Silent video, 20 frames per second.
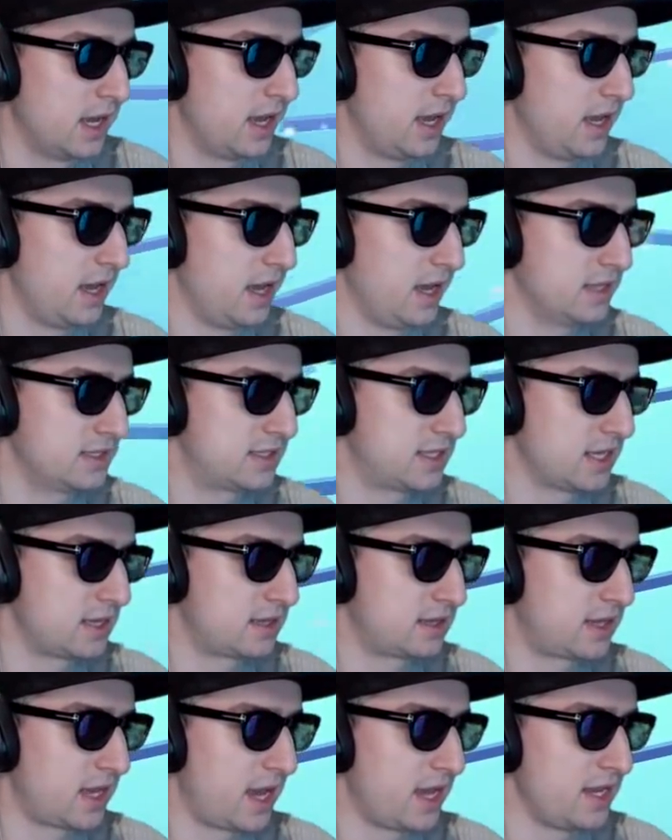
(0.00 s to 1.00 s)
えー、
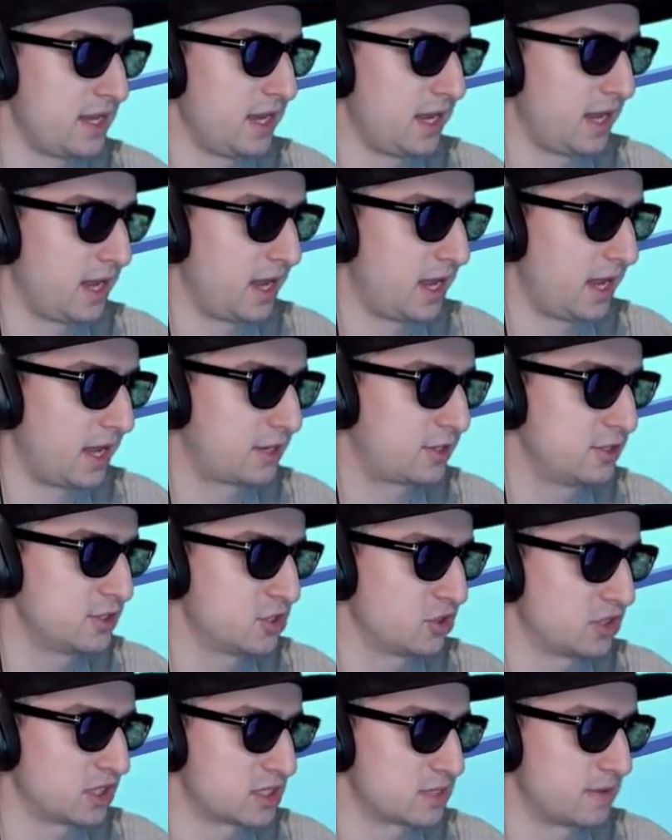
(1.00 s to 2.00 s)
絶対に、えー、駆
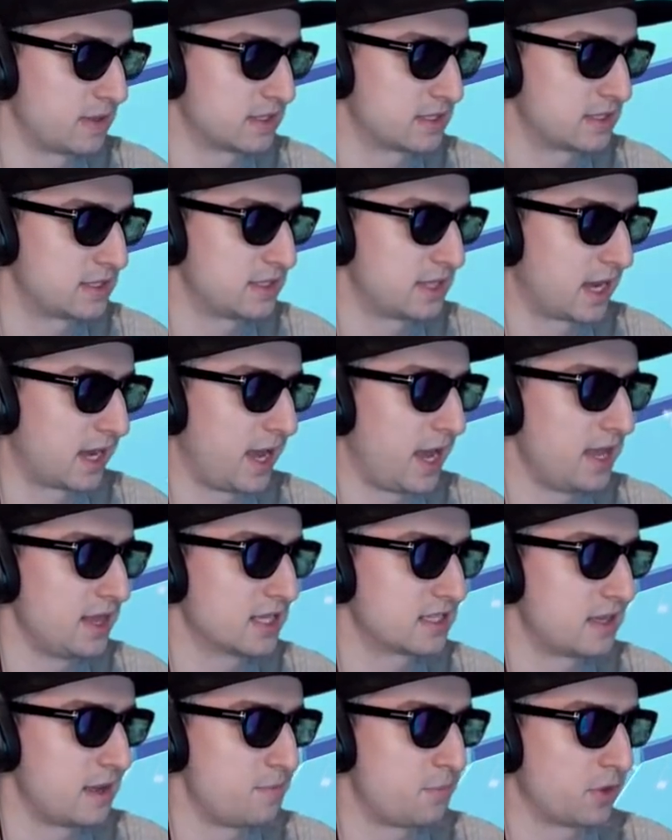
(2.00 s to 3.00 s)
除いたしますなんか変
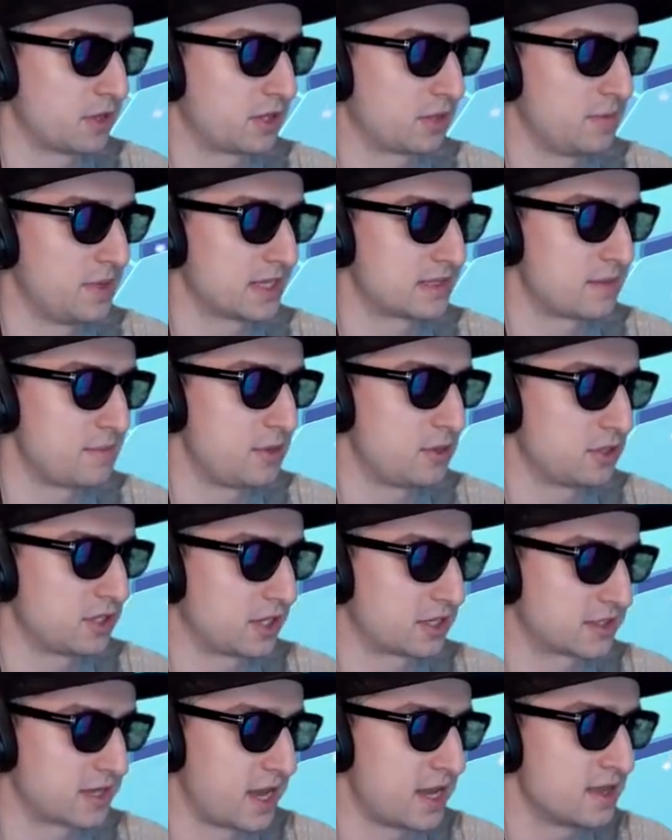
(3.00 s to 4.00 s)
な戦法やって皆さん見といて
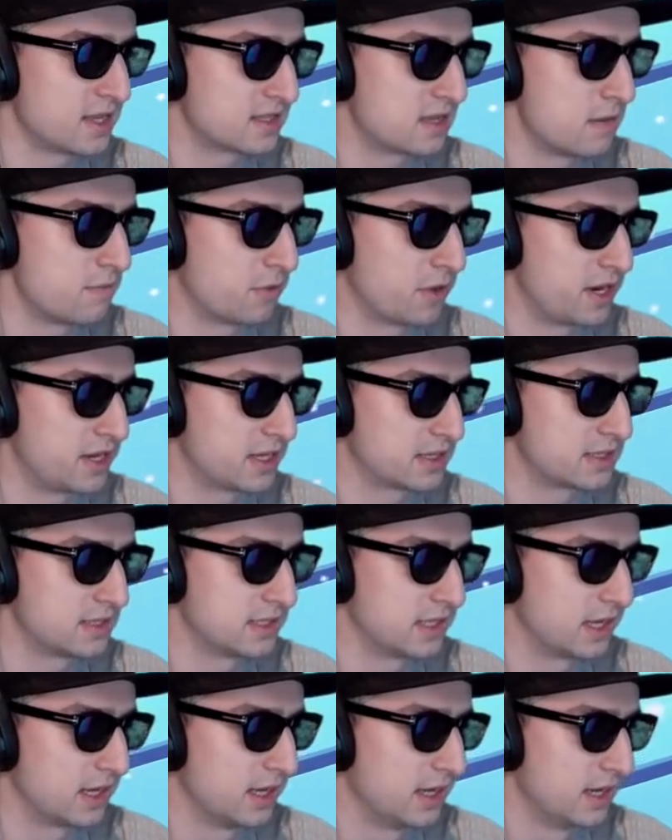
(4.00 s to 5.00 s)
ください変な戦法やりだす
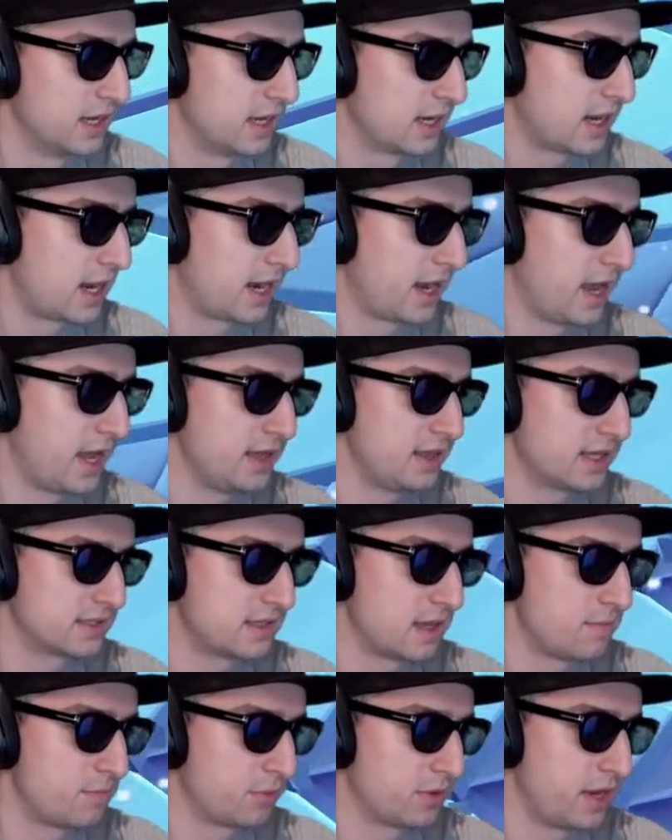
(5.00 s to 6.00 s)
んで彼変な
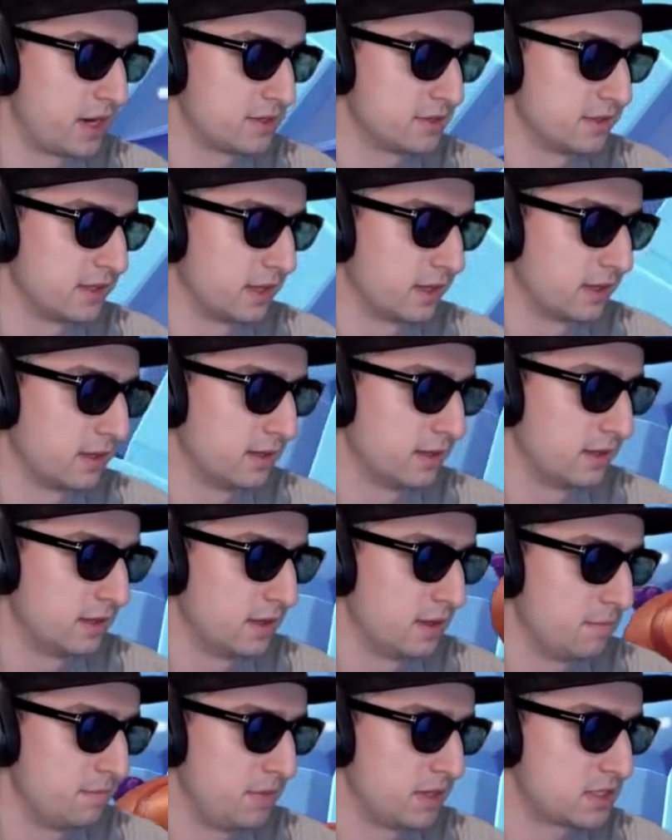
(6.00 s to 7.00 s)
戦法やるんで
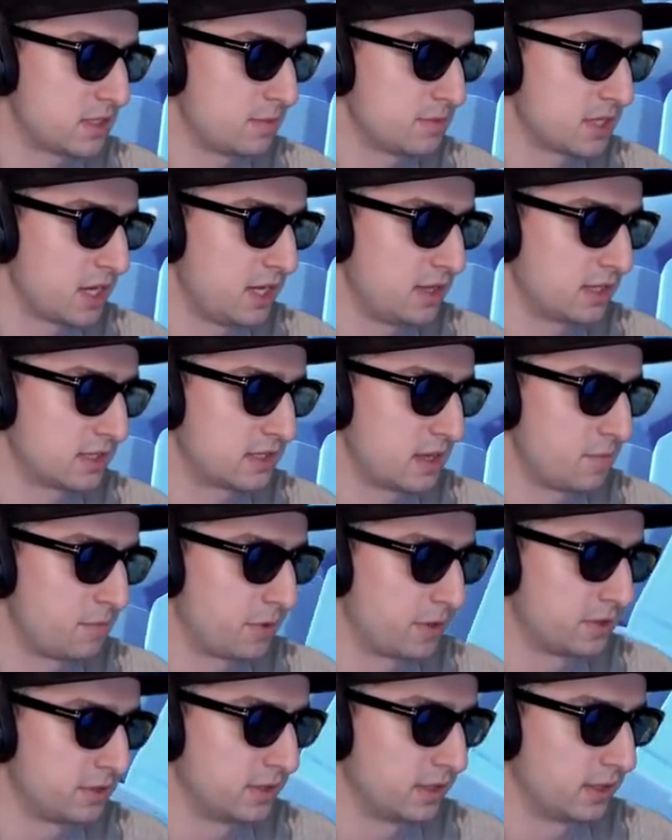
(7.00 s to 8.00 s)
めちゃめちゃ変な戦
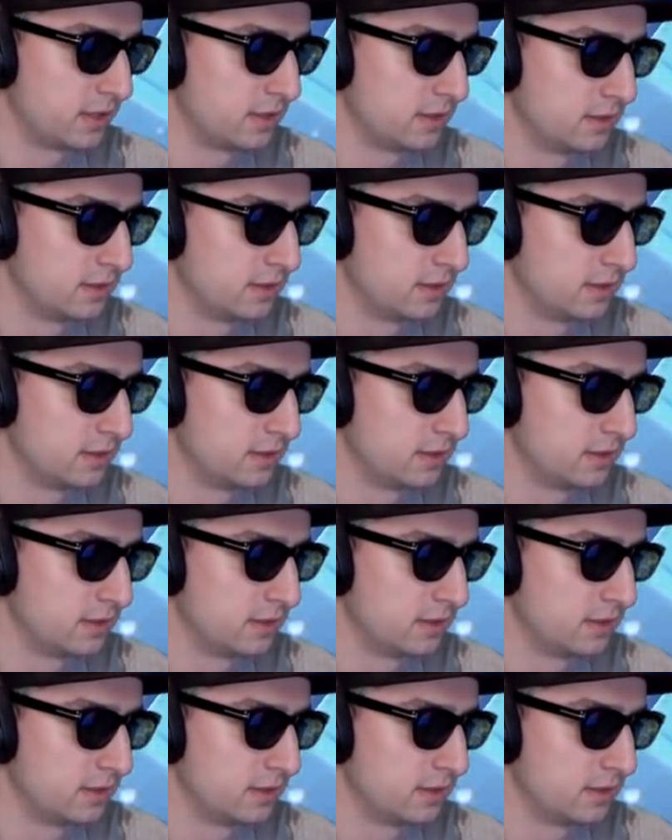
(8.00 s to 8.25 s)
法やるんで